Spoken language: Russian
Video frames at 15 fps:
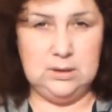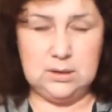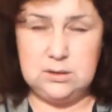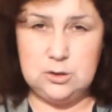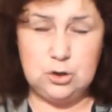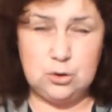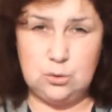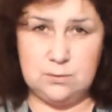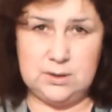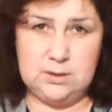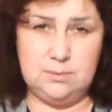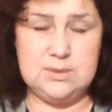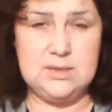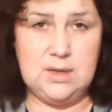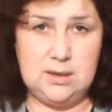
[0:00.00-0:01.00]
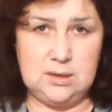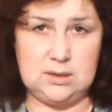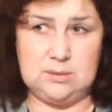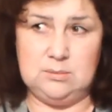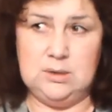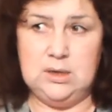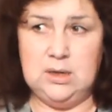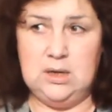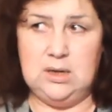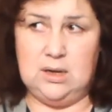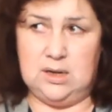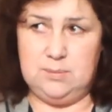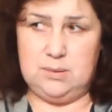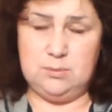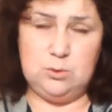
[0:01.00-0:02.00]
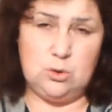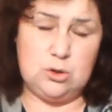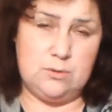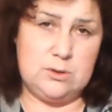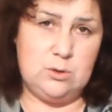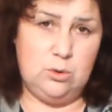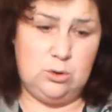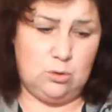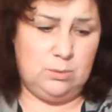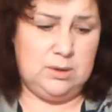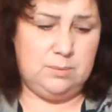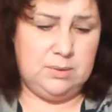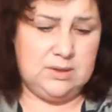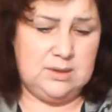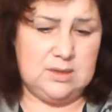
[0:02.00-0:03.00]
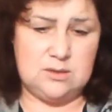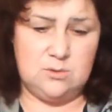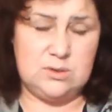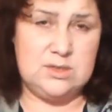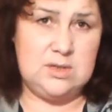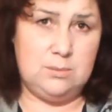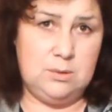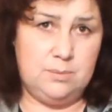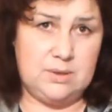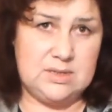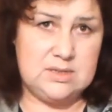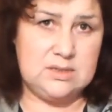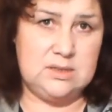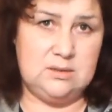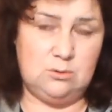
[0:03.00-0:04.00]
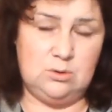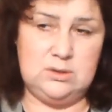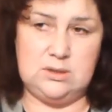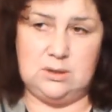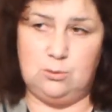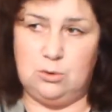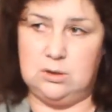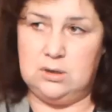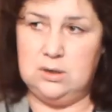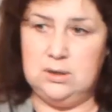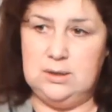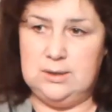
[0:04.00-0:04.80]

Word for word: они дешевые, они без лайкры, они прям дешево стоят, рублей 15, но самые простые, вот где такой